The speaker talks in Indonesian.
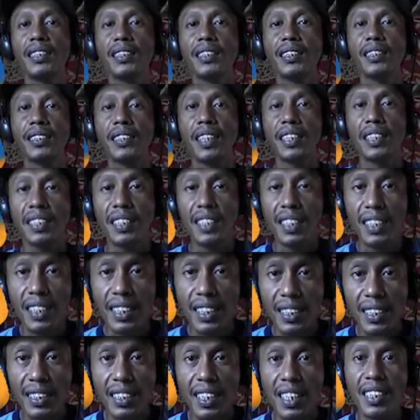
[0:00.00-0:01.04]
jadi ini
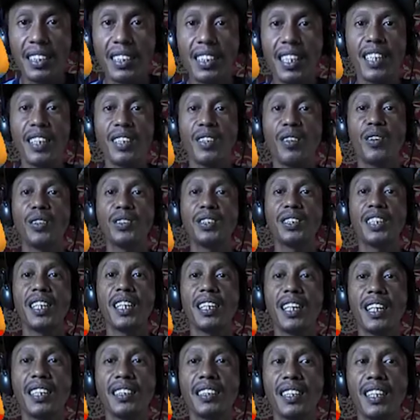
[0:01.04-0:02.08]
tadi saya ngoceh nggak
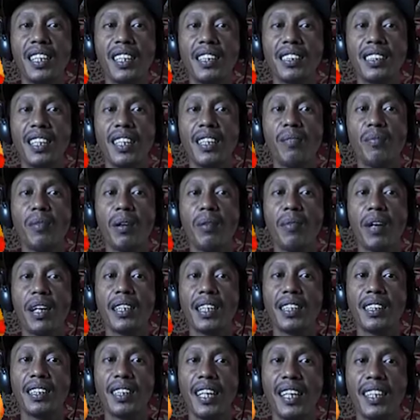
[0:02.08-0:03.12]
jelas saya memakai
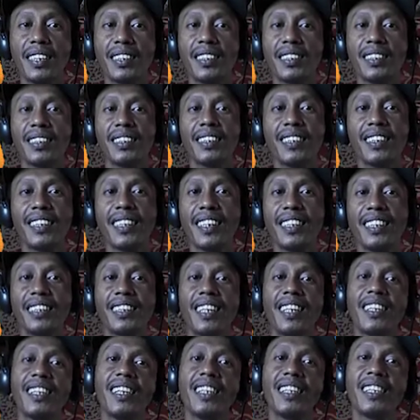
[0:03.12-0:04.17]
teks karena
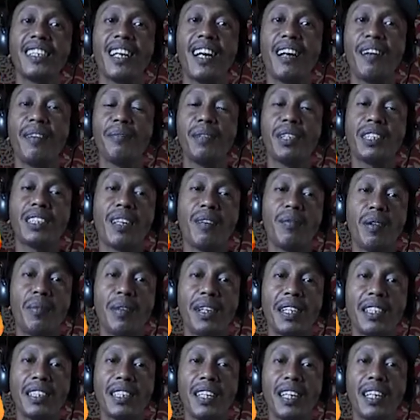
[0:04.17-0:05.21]
saya nggak bisa memain
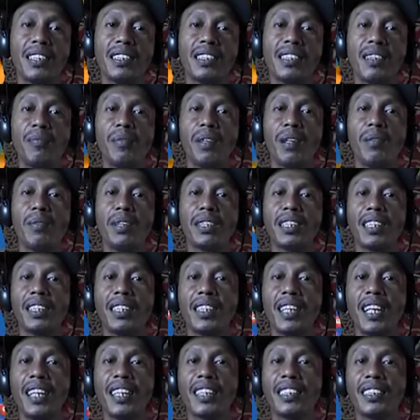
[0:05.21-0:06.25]
game sambil baca
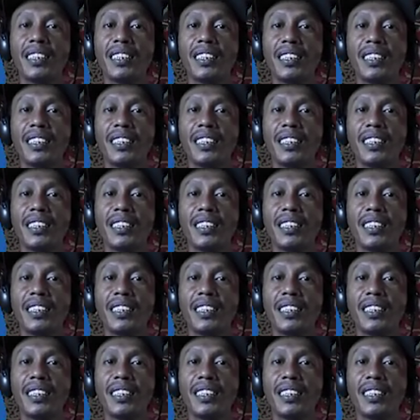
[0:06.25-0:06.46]
teks